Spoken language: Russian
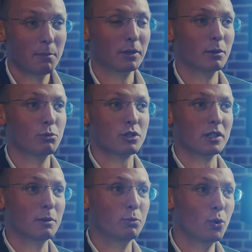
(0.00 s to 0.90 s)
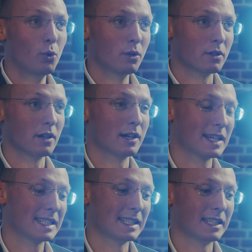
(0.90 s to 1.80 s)
Потому что гипнолог как
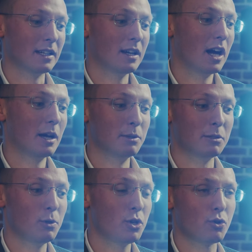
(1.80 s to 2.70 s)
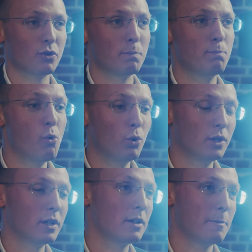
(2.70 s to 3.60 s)
раз-таки обеспечивает
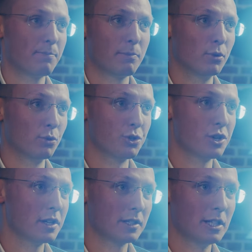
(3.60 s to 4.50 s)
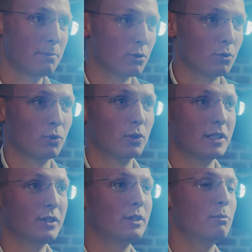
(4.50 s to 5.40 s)
полное погружение слиперу. Он
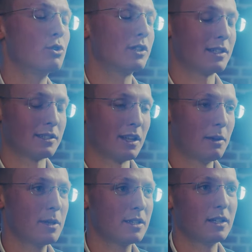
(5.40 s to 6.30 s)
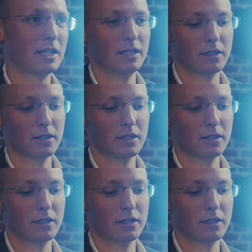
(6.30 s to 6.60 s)
действительно может расслабиться и